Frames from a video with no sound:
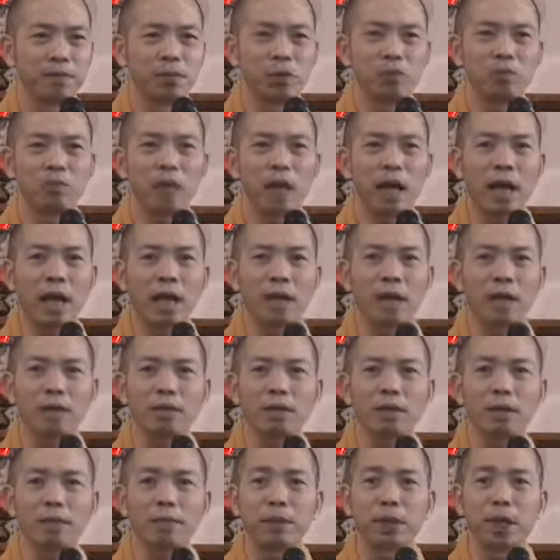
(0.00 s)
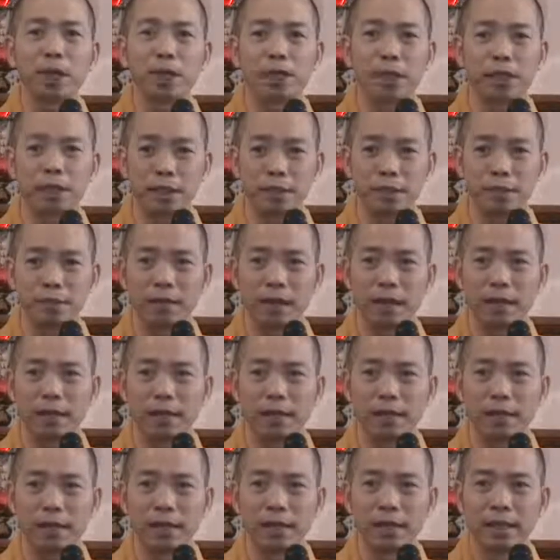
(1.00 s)
Chúng ta không chấp nhận được như vậy,
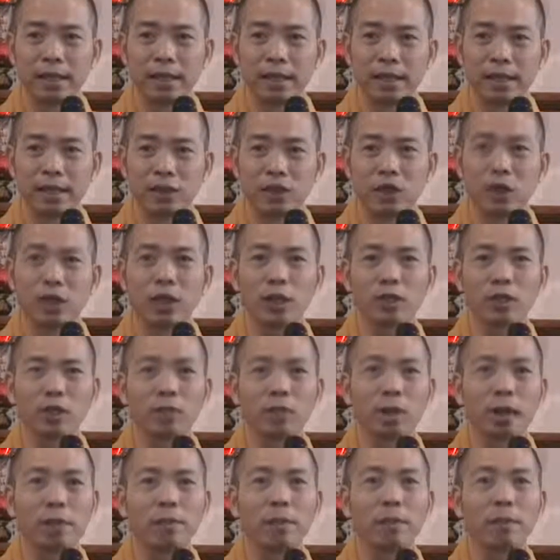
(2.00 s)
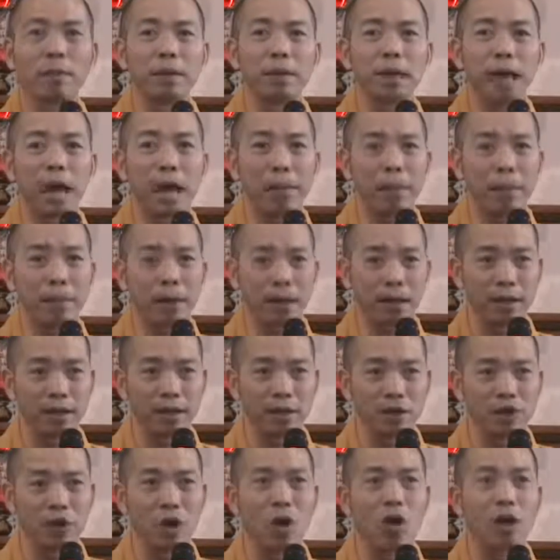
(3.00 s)
cho nên chúng ta mới bị áp lực
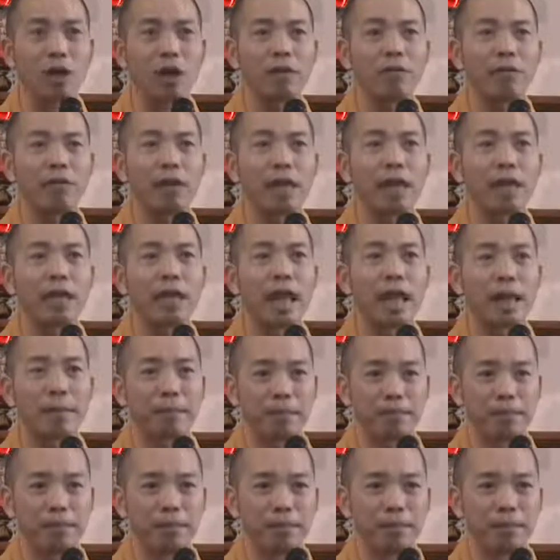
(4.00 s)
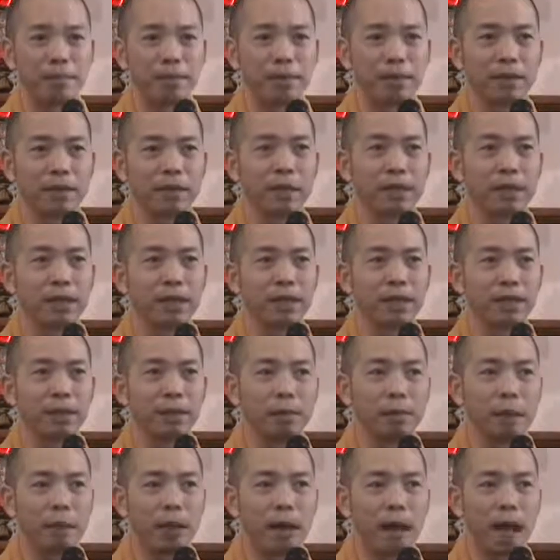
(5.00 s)
cho cái vẻ đẹp, cái
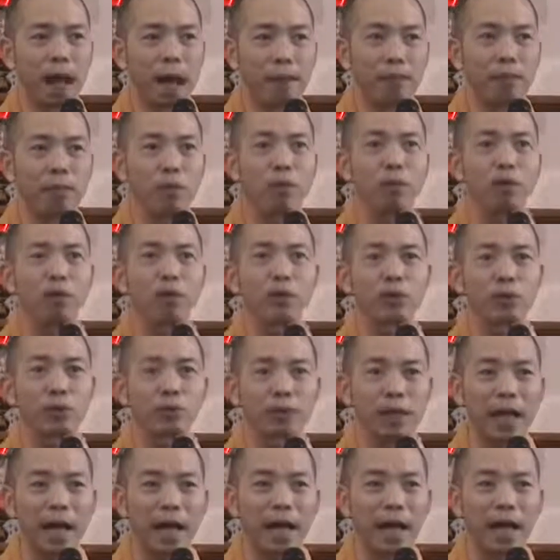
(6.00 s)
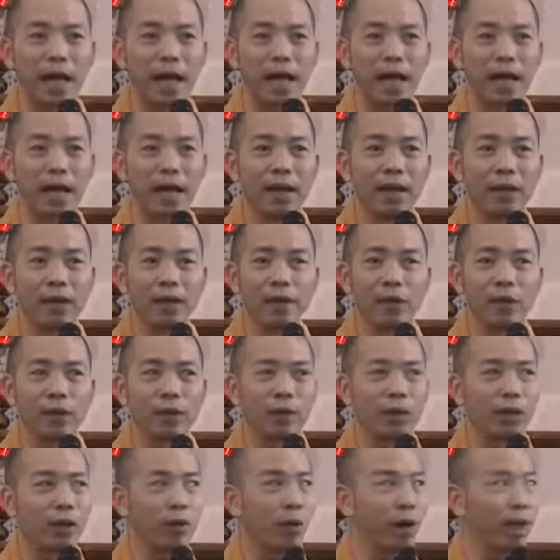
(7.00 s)
gì mà ham muốn của chúng ta. Ví
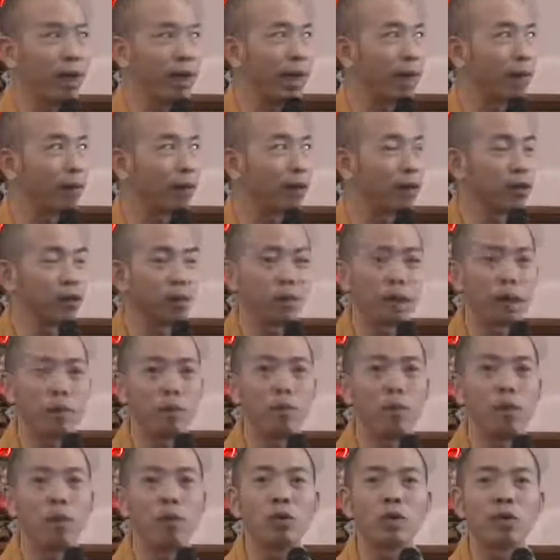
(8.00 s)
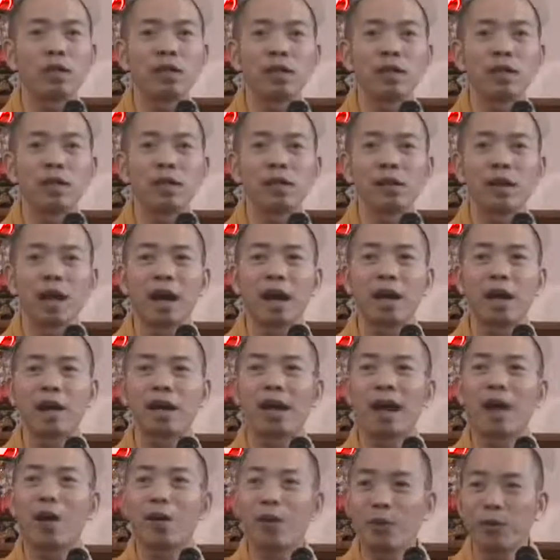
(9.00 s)
dụ thấy hoa đẹp thì chúng ta muốn chưng thật
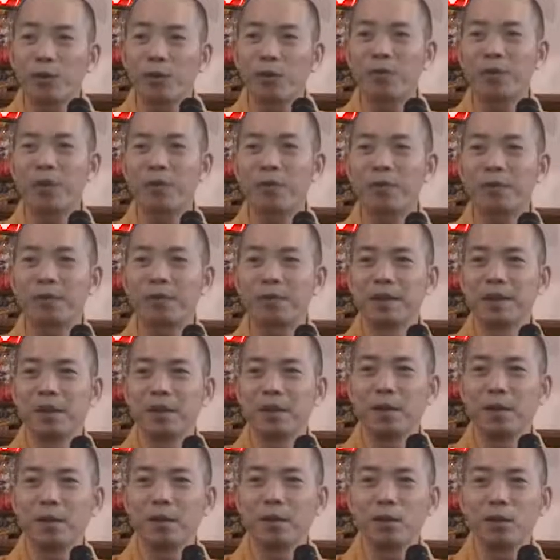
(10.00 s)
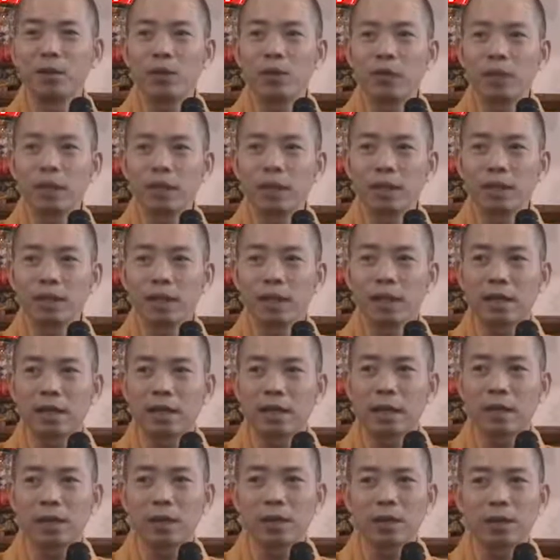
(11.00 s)
lâu, đúng không? Muốn chưng
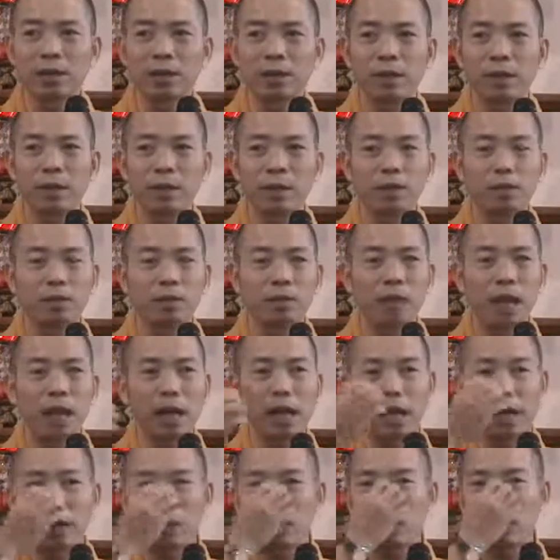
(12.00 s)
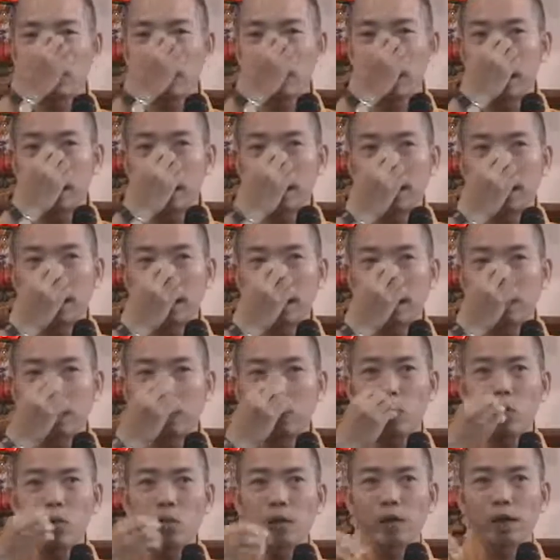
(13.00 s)
thật lâu thì bây giờ chúng ta lại có chế ra
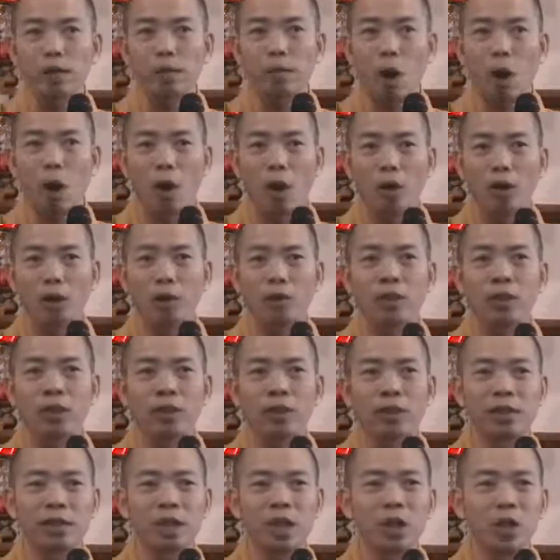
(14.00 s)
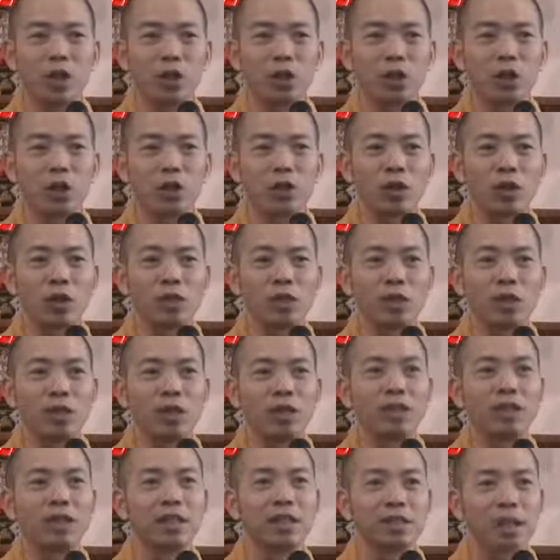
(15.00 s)
cái thuốc gì bỏ vô nước cho nó
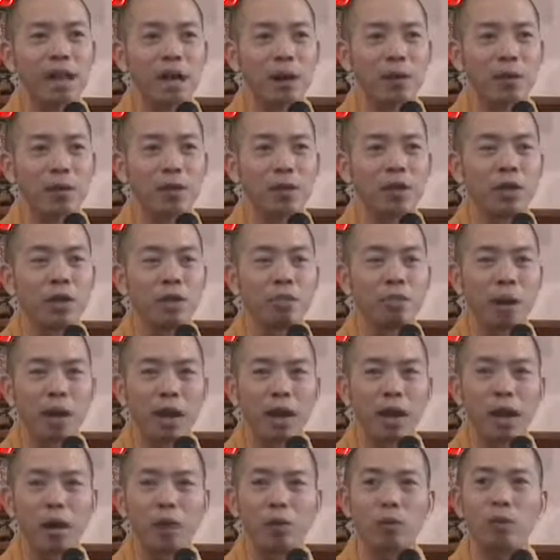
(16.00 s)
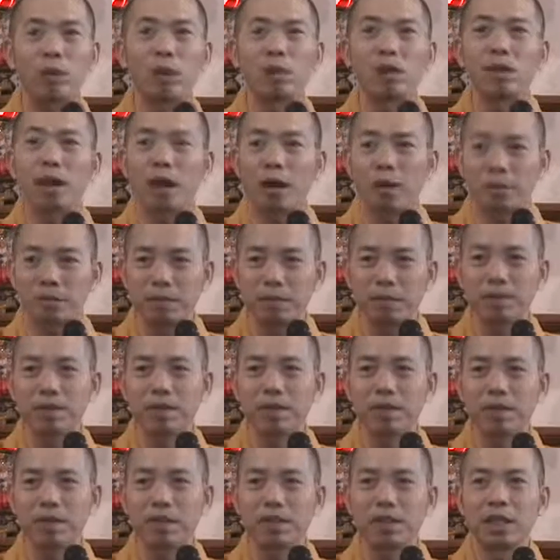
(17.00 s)
giữ được lâu. Nhưng mà lâu được không?
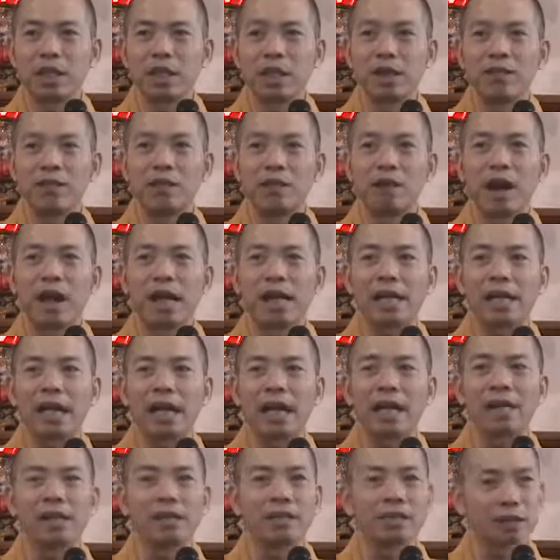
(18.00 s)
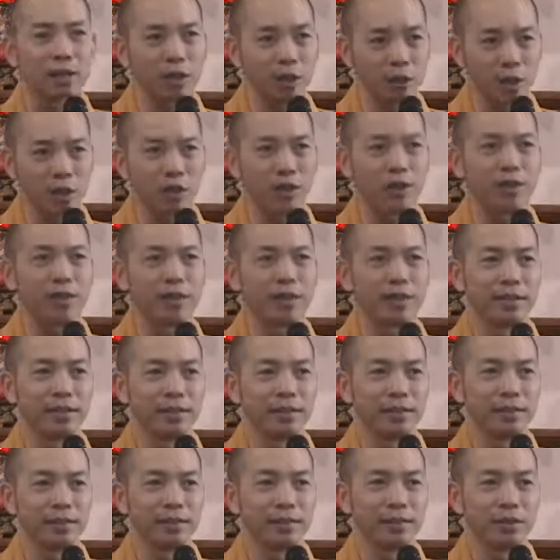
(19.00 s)
Chỉ vài ngày nữa thôi,
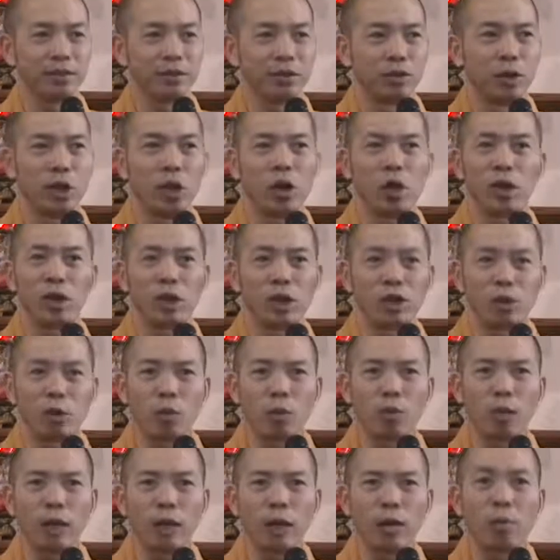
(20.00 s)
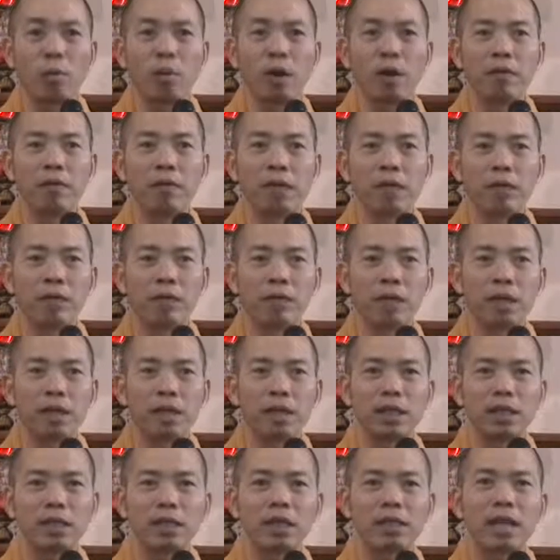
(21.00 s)
rồi nó cũng héo, bởi vì chúng
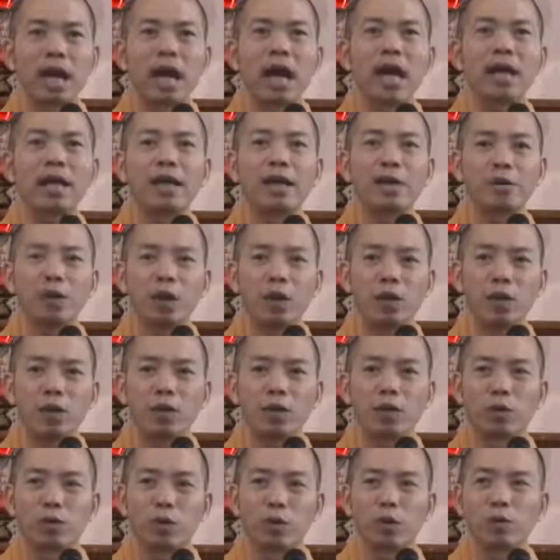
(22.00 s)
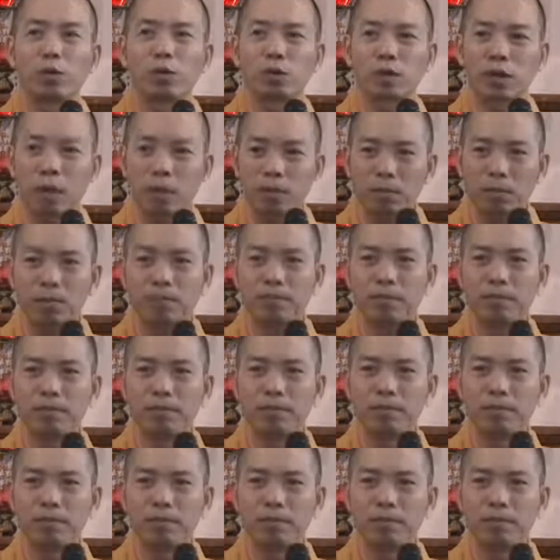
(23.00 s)
ta đi sai quy luật của cuộc sống.